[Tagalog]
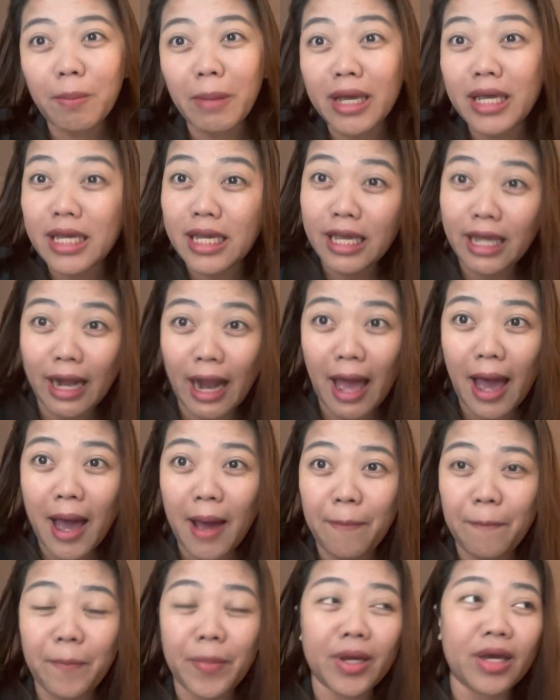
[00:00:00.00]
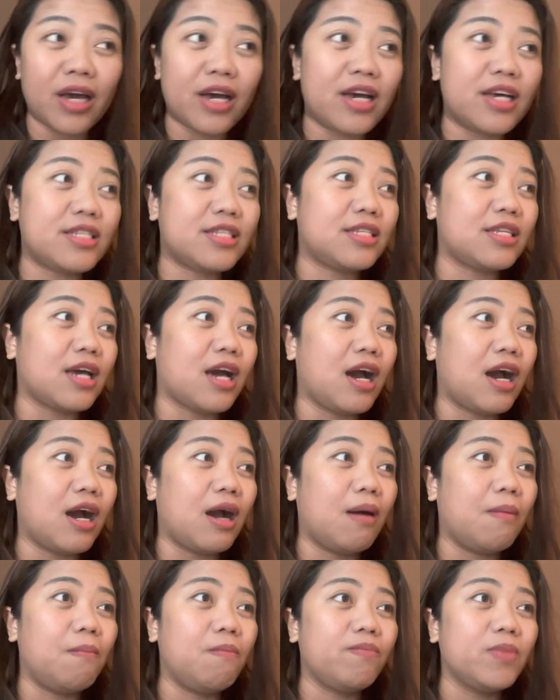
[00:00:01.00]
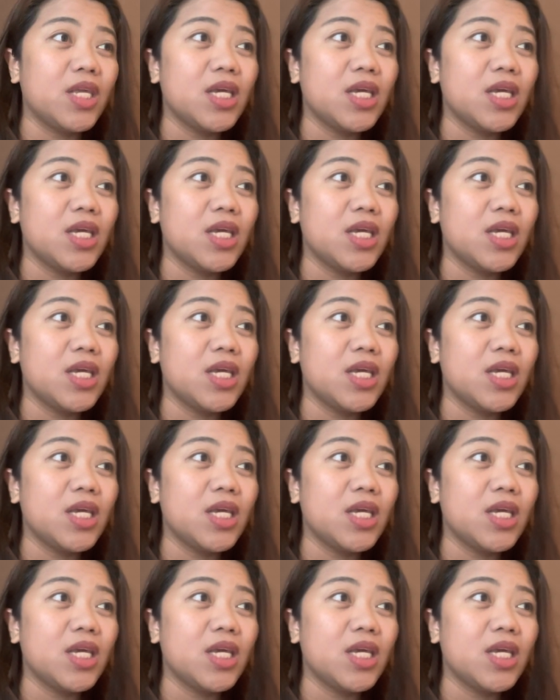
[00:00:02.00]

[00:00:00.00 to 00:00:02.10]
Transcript: mahirap kasi um,